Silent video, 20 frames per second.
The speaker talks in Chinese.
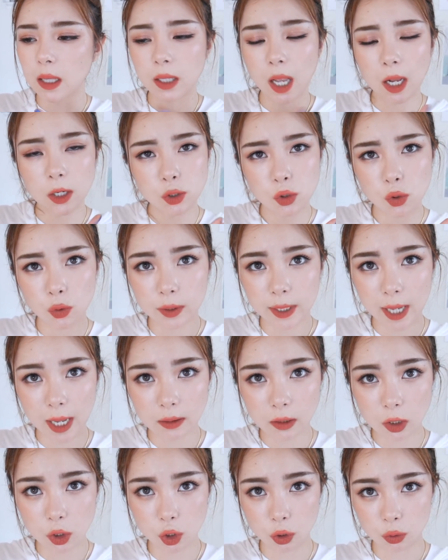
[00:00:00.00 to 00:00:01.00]
它这种
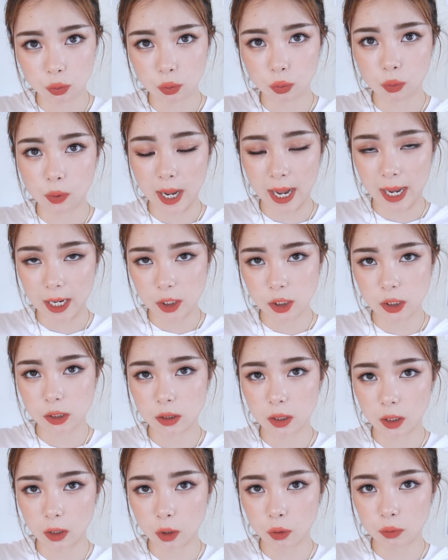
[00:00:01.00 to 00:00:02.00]
干的程度我还是
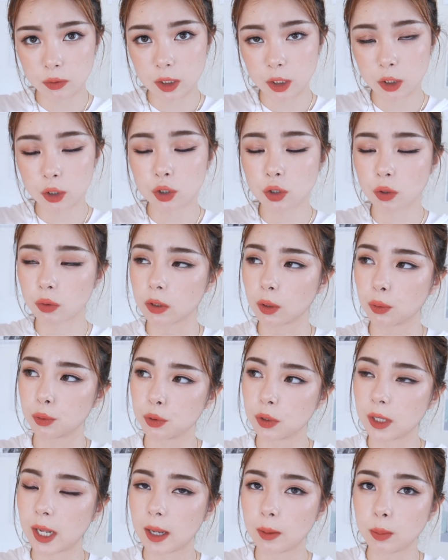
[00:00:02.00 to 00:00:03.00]
能够接受的，我
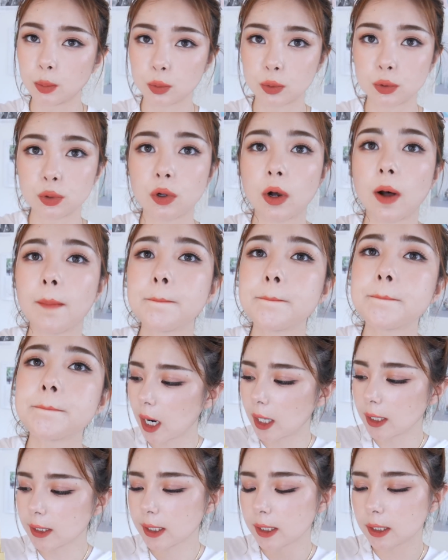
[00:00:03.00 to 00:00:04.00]
觉得还不错，
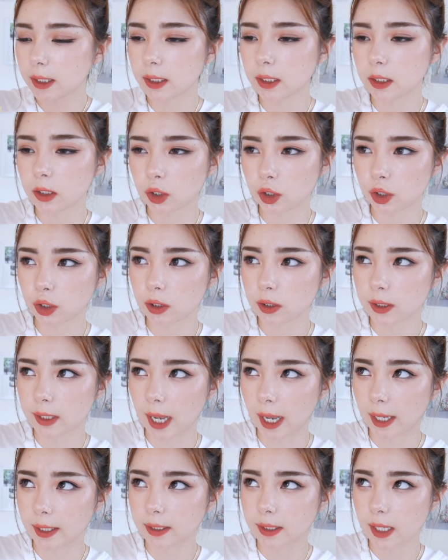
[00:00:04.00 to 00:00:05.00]
而且四支
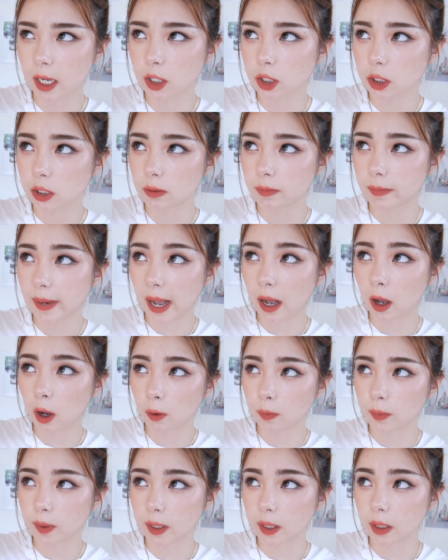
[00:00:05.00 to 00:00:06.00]
才三十八
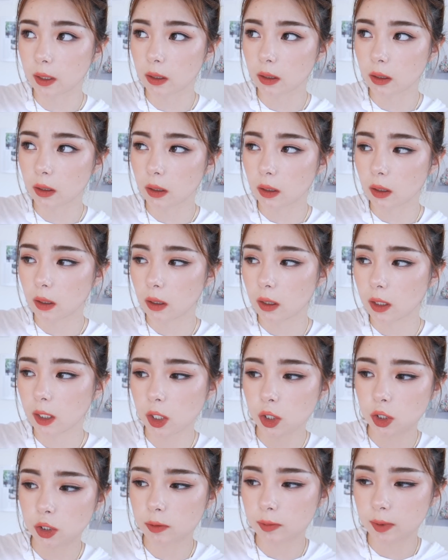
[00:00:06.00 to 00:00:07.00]
澳币。
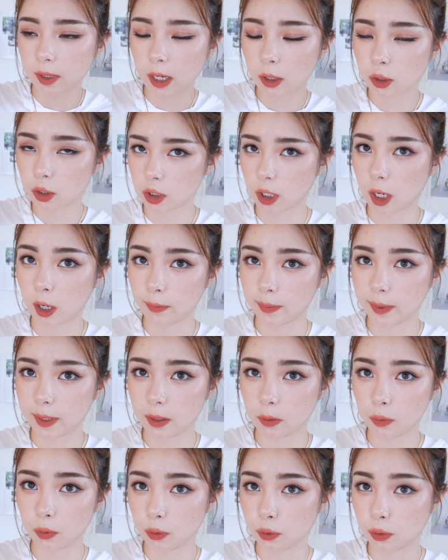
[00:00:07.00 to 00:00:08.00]
一支不到十澳
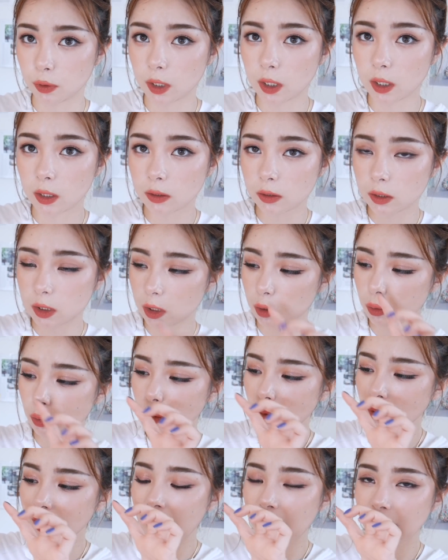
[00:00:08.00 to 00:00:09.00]
币，我觉得针
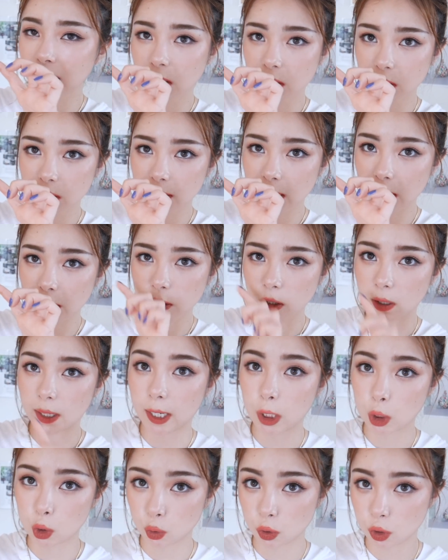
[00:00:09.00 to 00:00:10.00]
对于它的这个大小
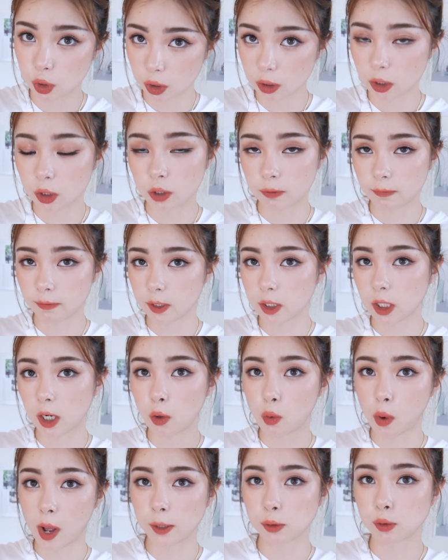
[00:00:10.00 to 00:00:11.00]
来说，真的是非常
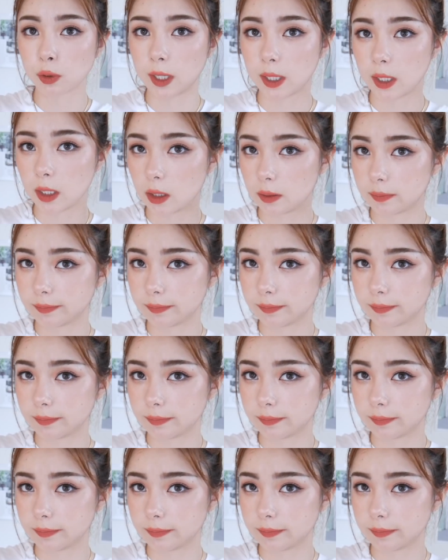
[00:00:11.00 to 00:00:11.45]
划算了。